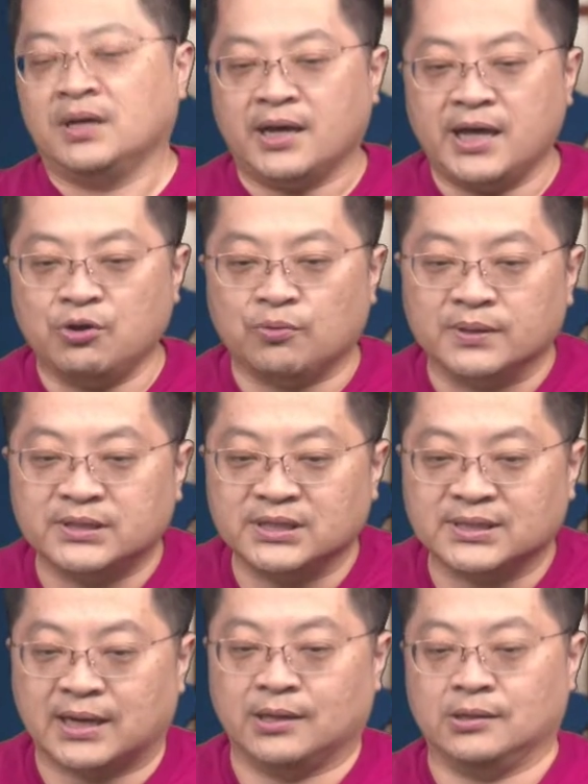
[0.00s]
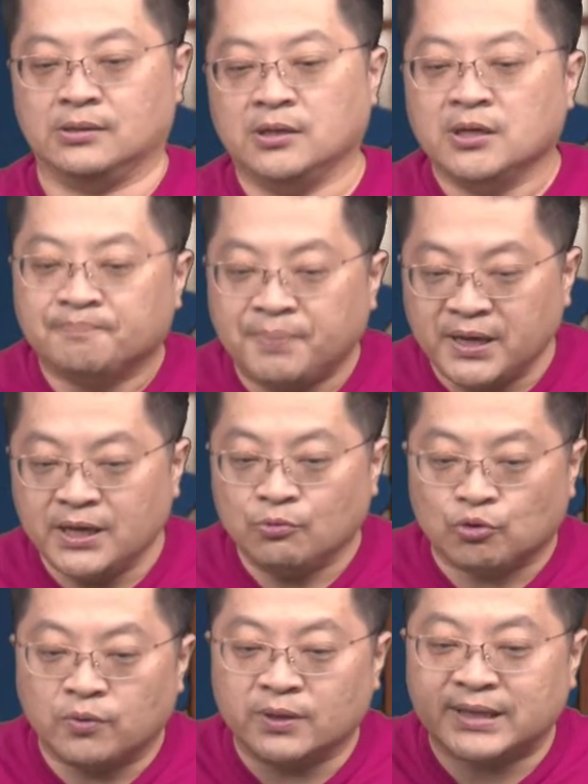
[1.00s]
A 我们进场了，B
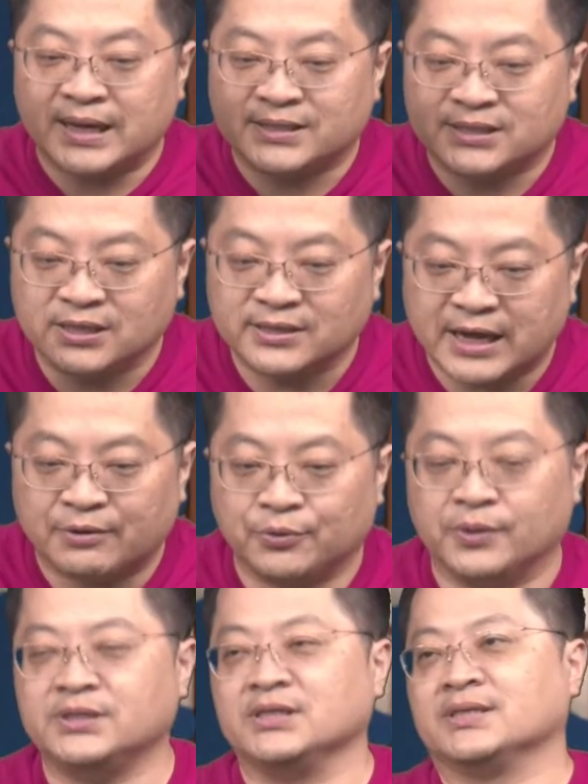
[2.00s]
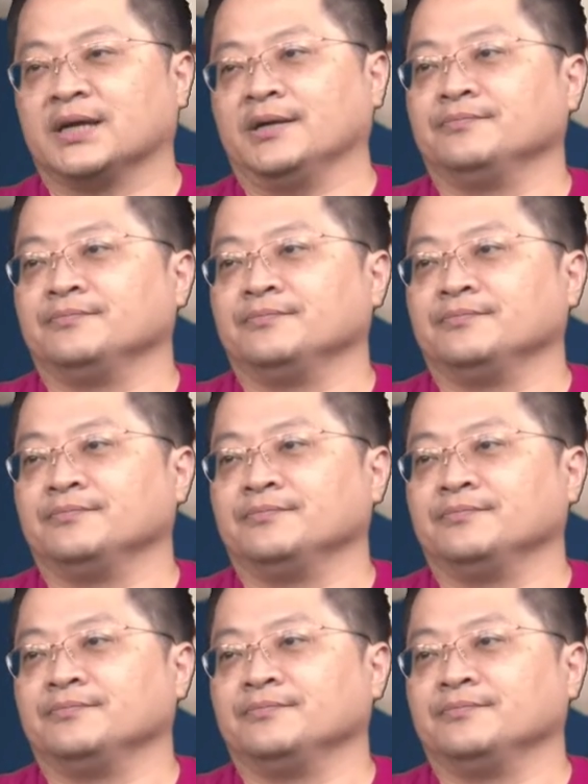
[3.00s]
我会带清代会员进场。